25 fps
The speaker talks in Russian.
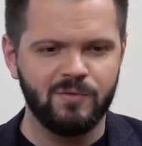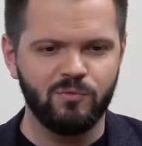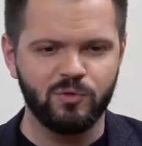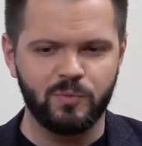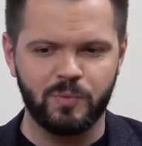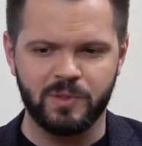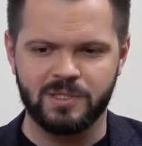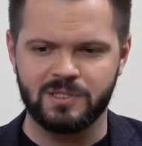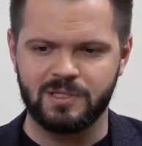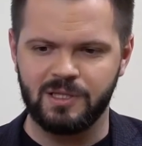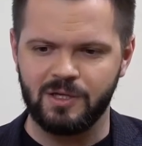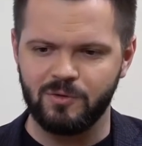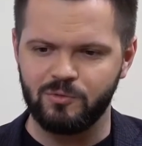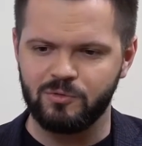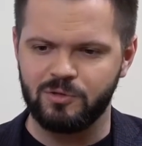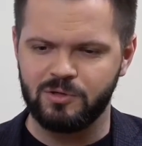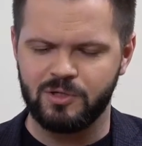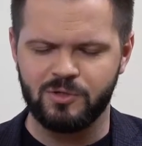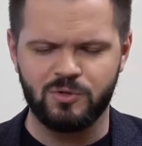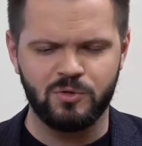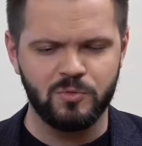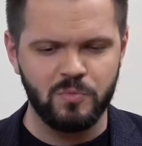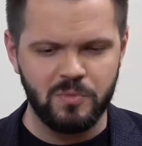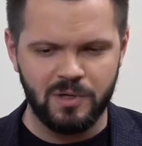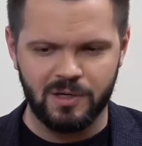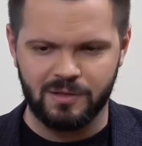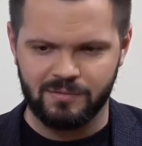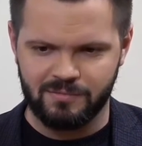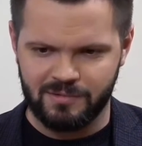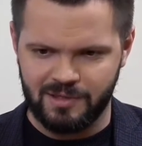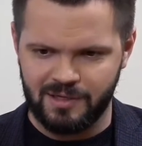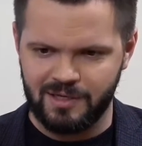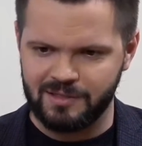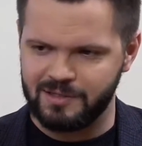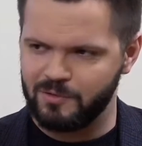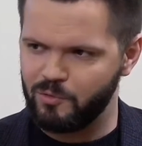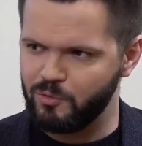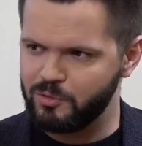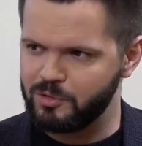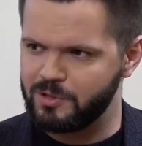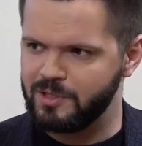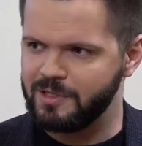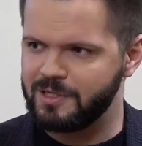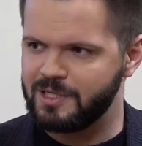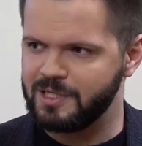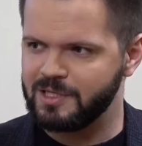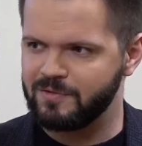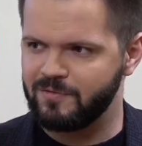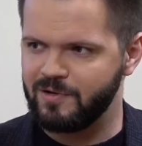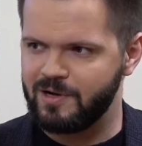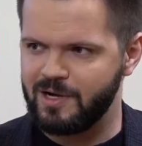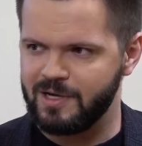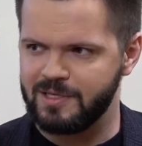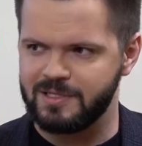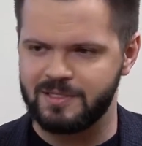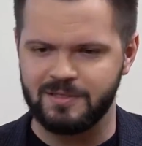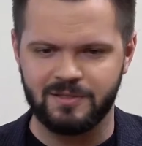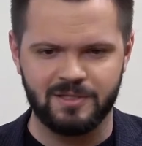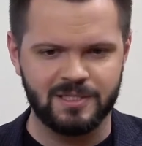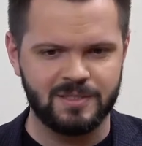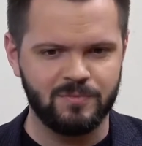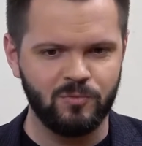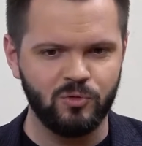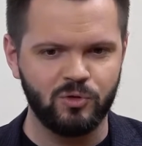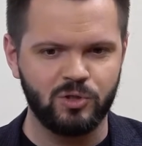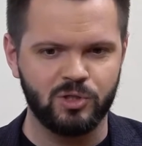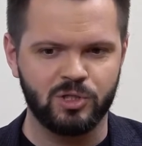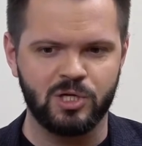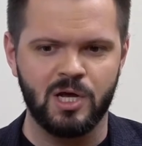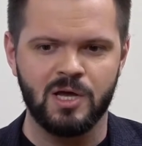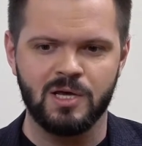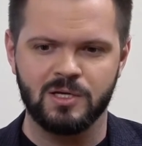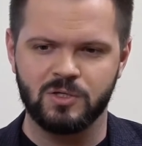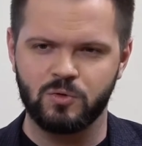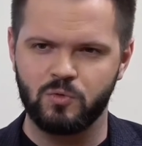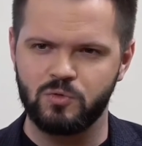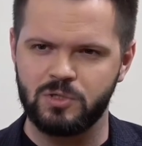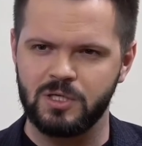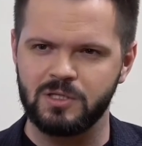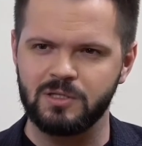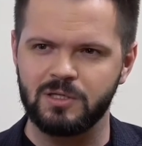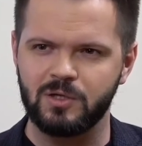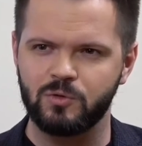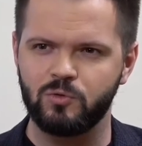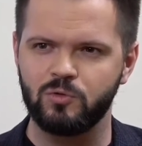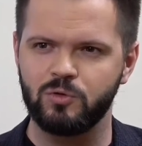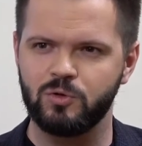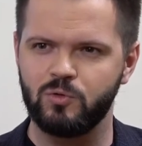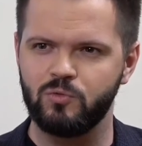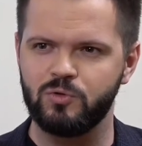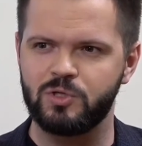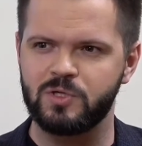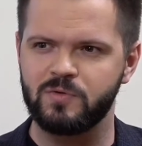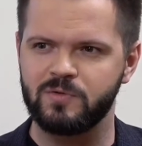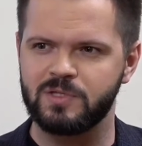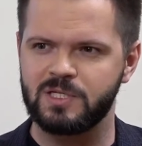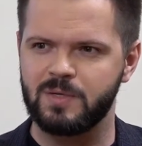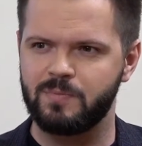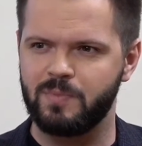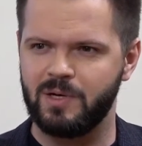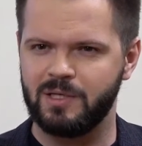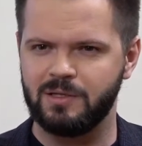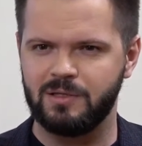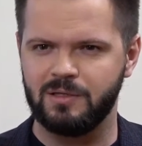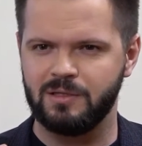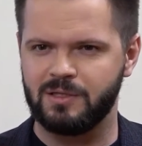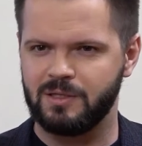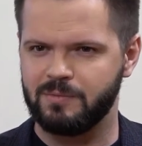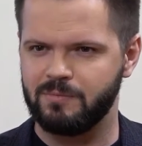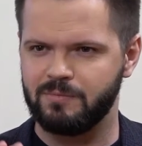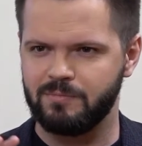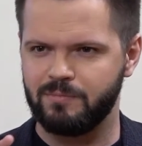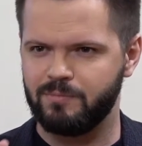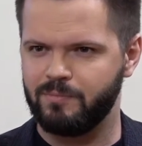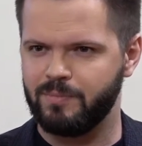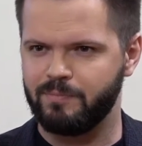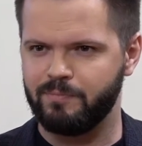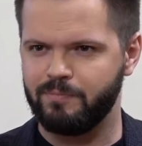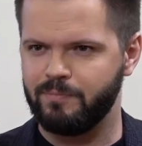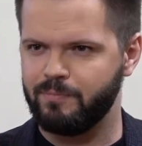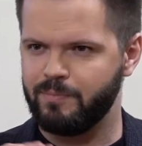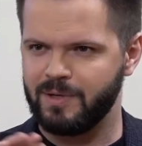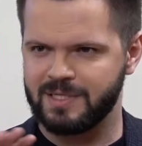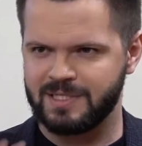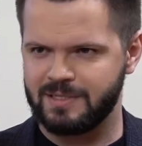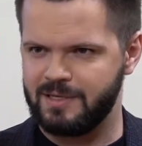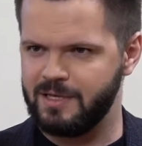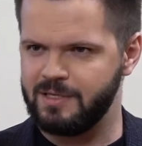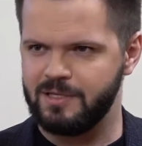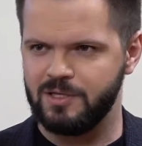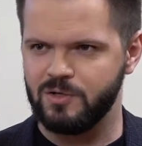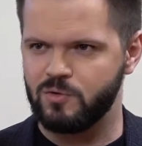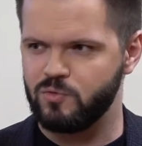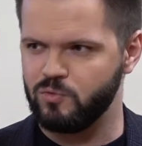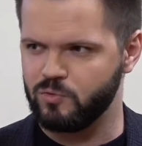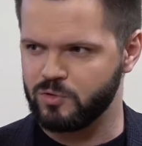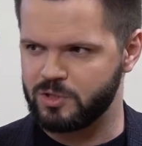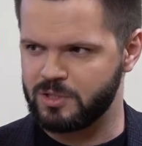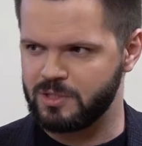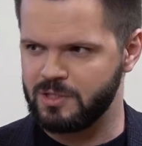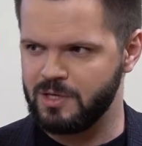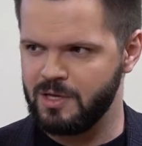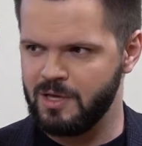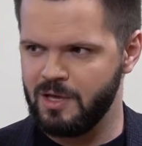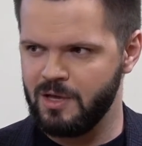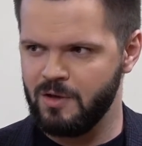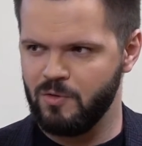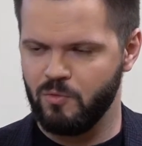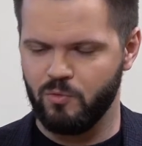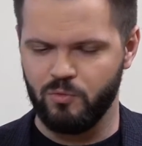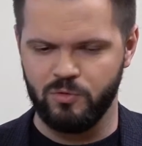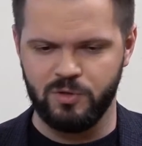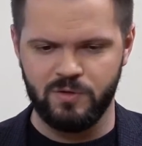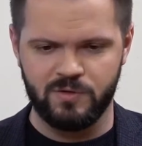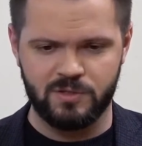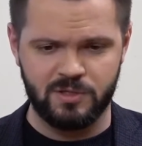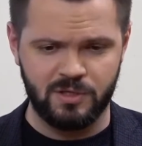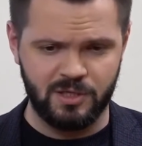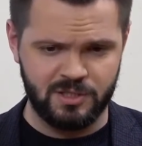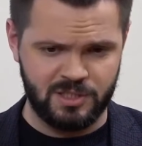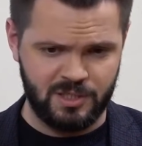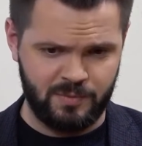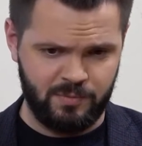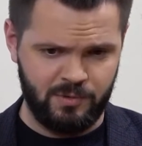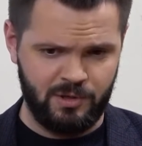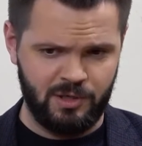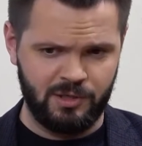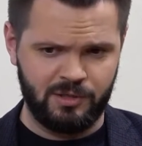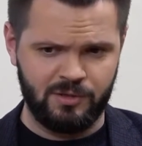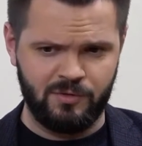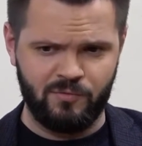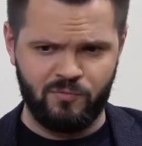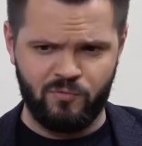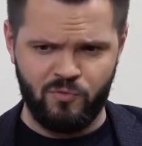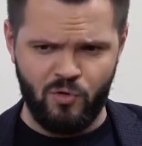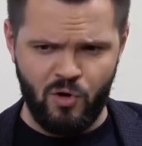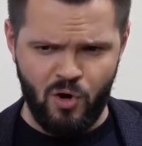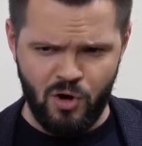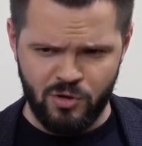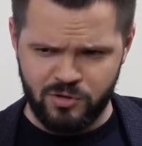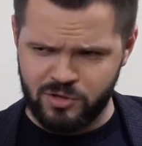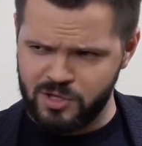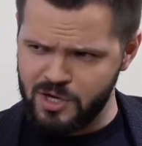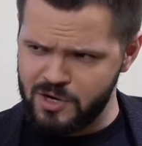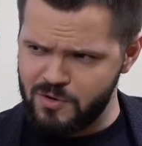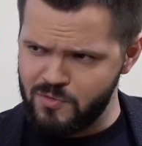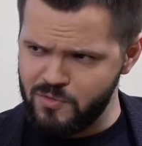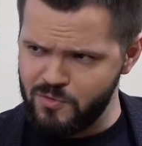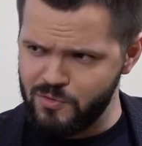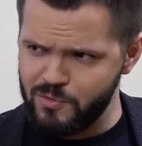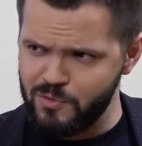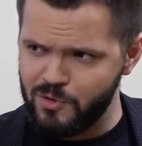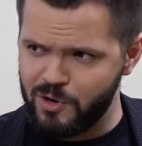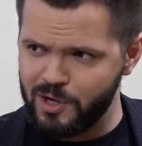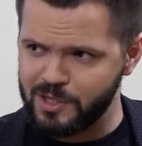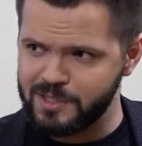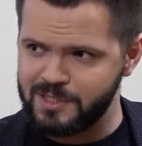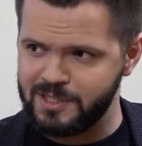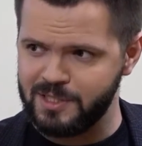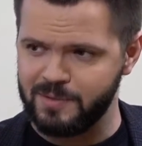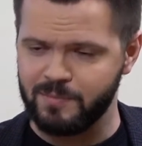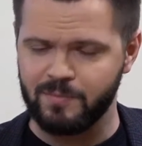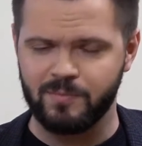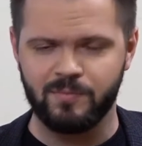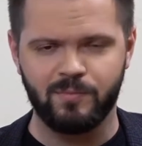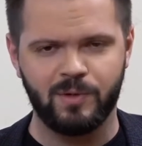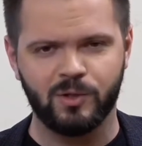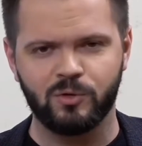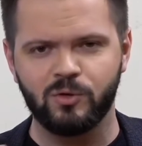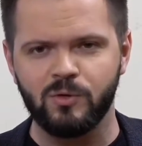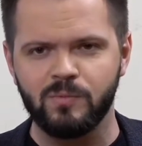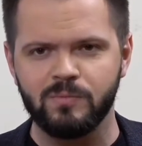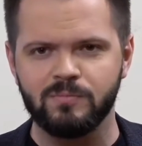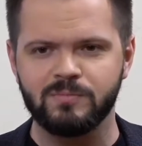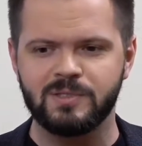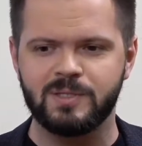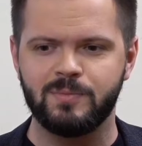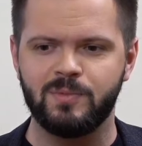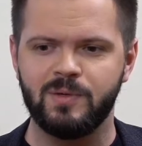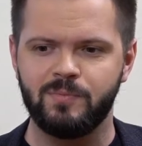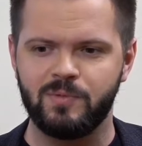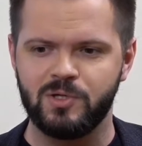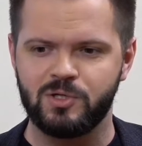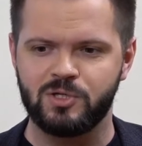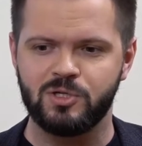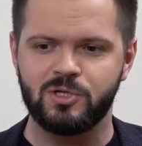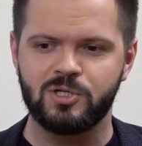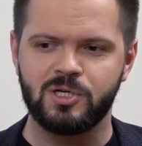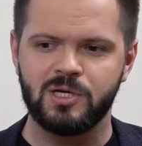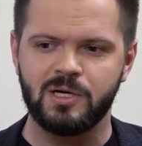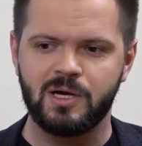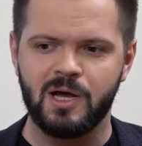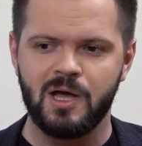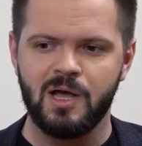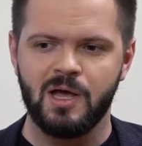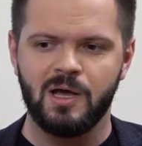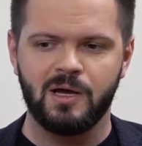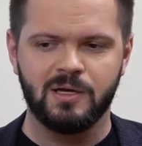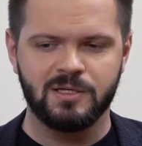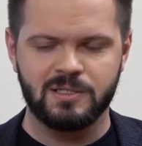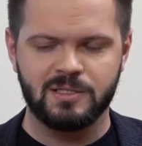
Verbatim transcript: и вот присылают резюме, да, отклики на вакансии. Ты смотришь, студент, который доучивается пятый, там, последний курс – у них всегда зарплата вот такую хотим. Потом тебе пишет человек,